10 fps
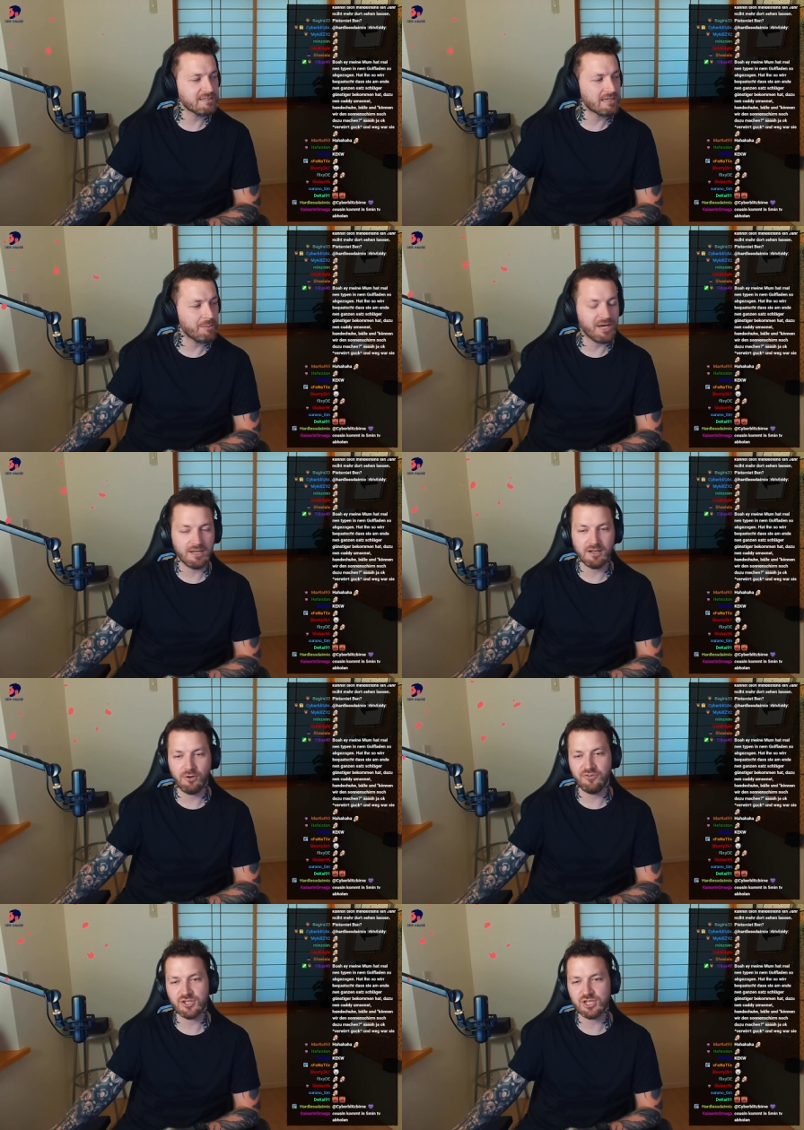ja, kannst die Kamera
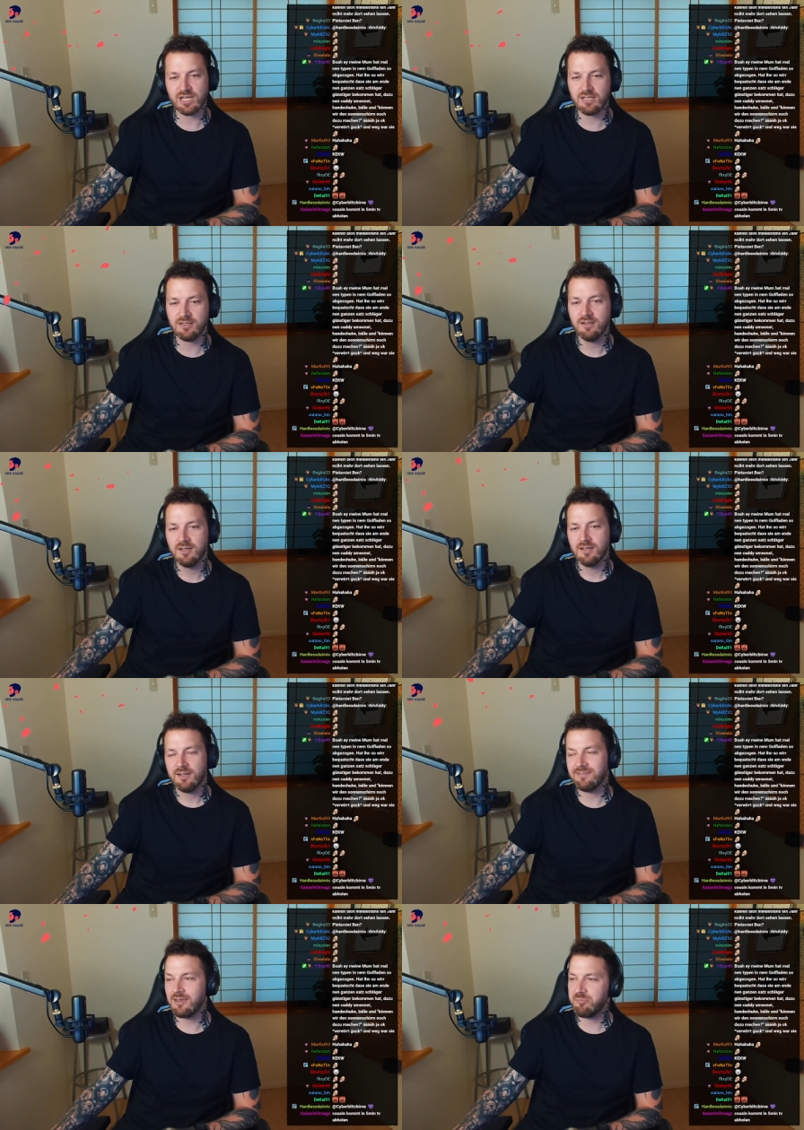dann auch verschicken. Und
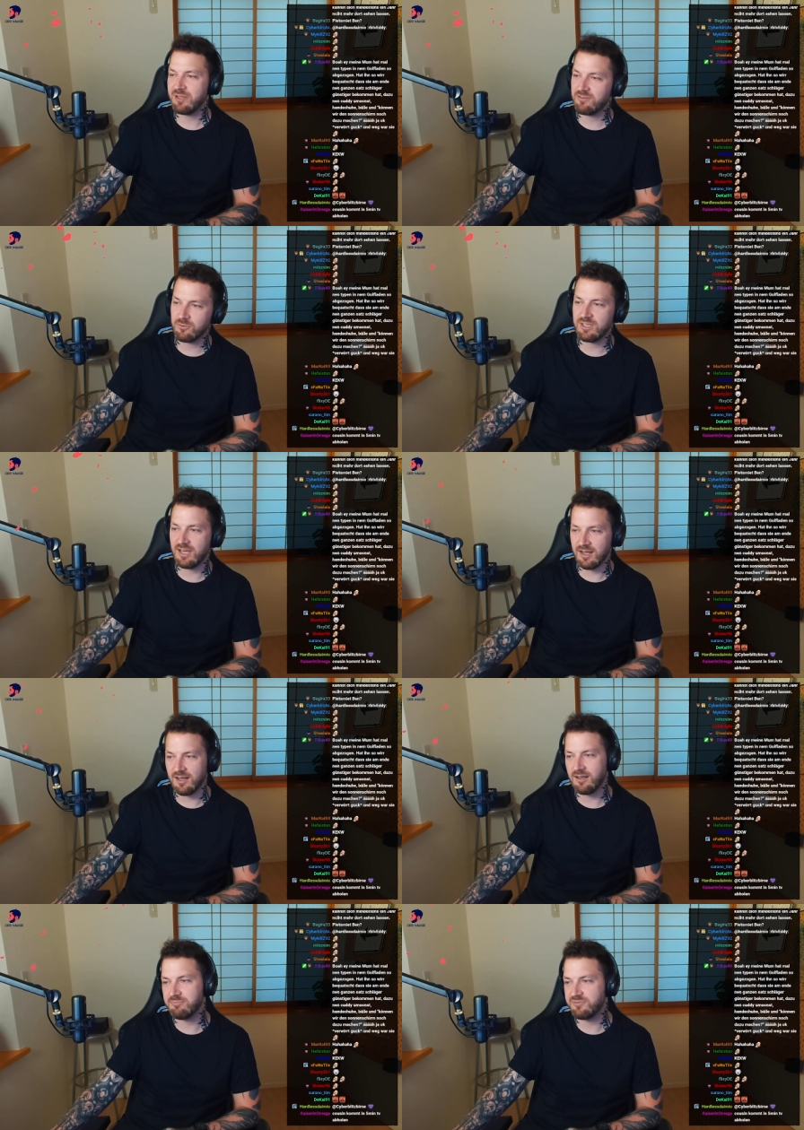dann sagt Ben so,
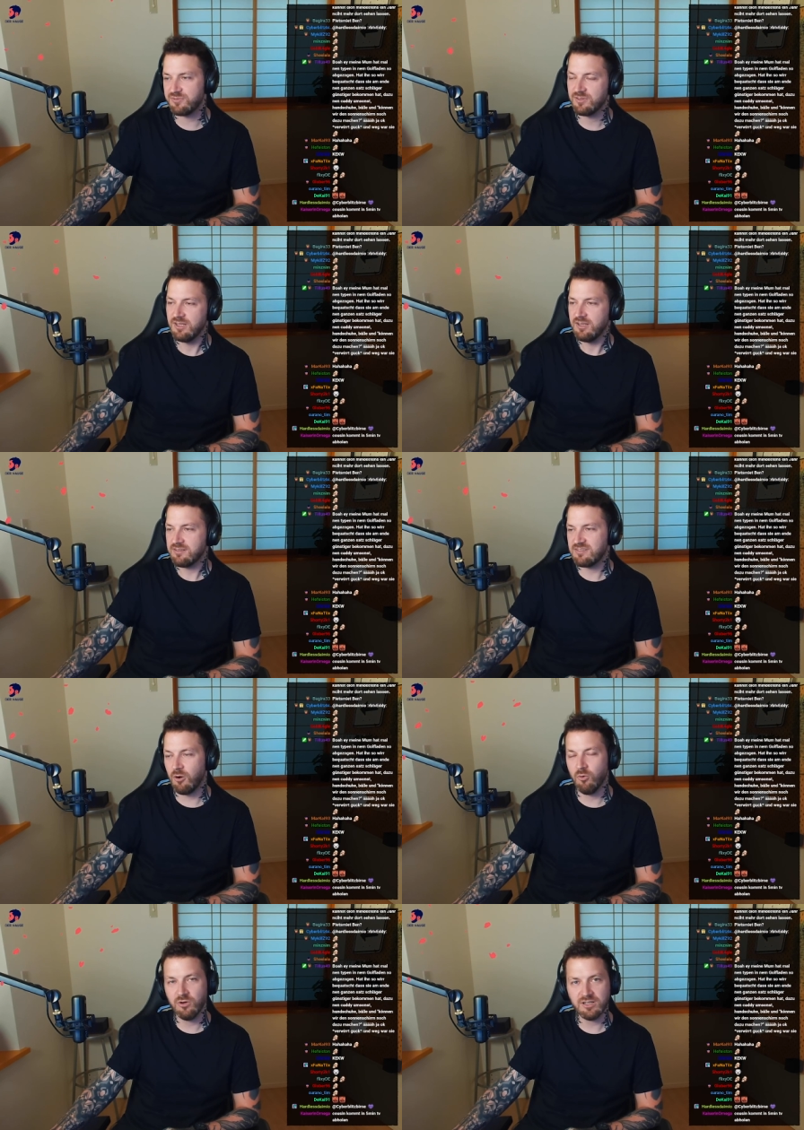ja, pff,
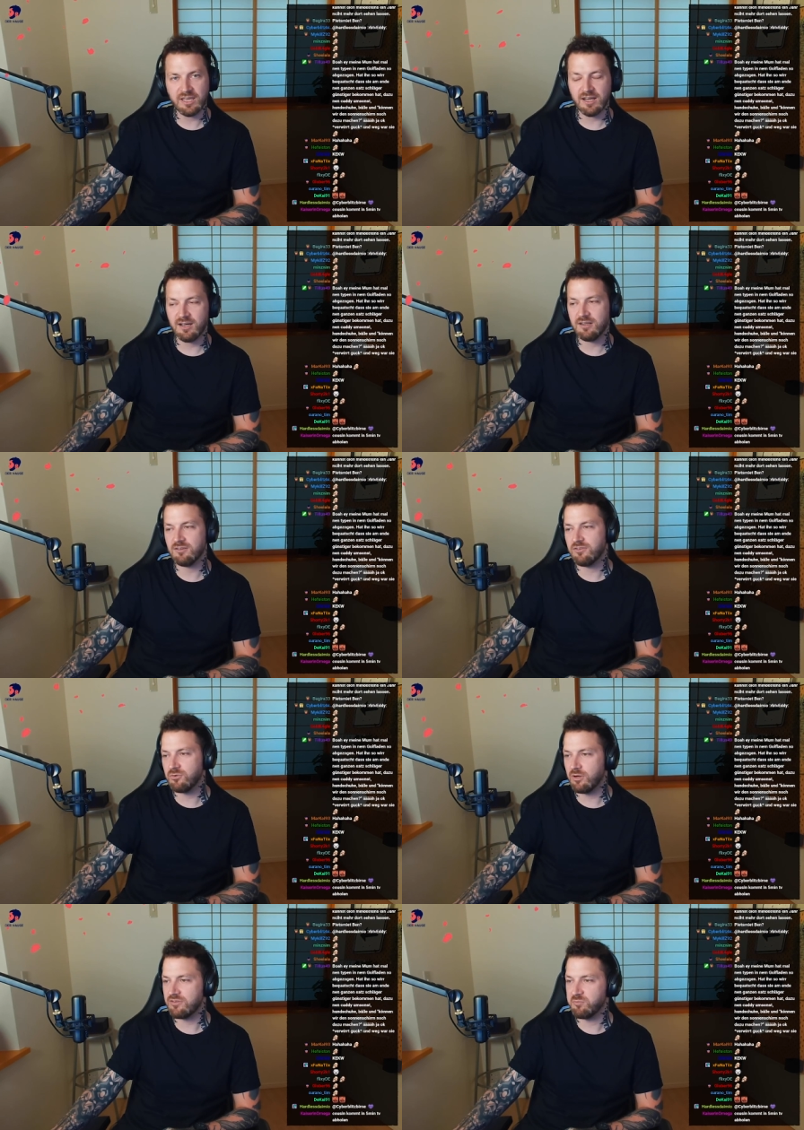sau ungern
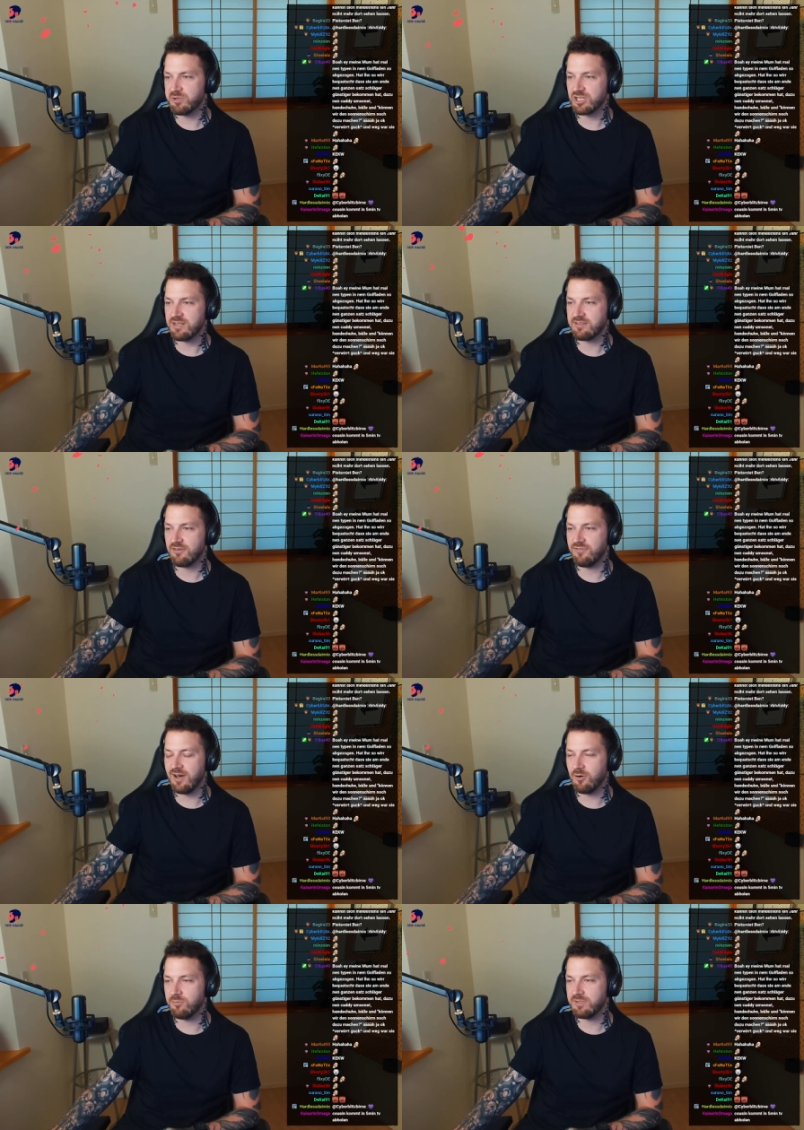und so, habe ich super schlechte
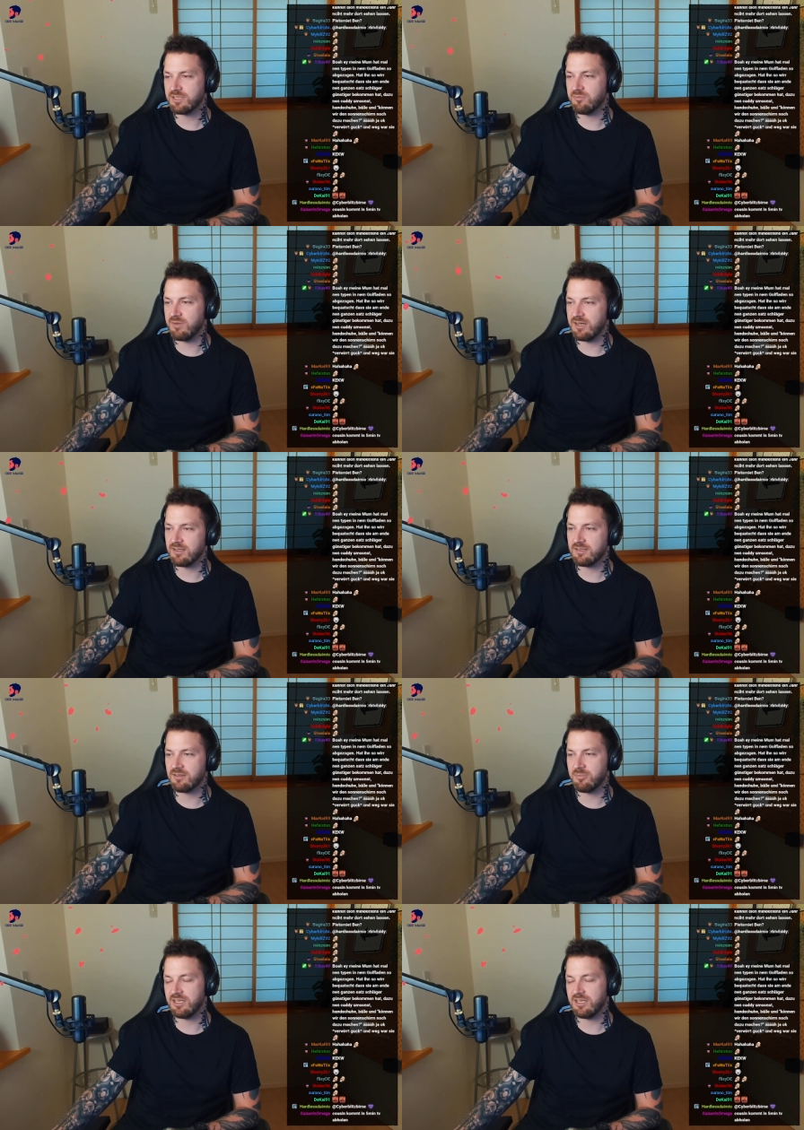Erfahrungen mitgemacht.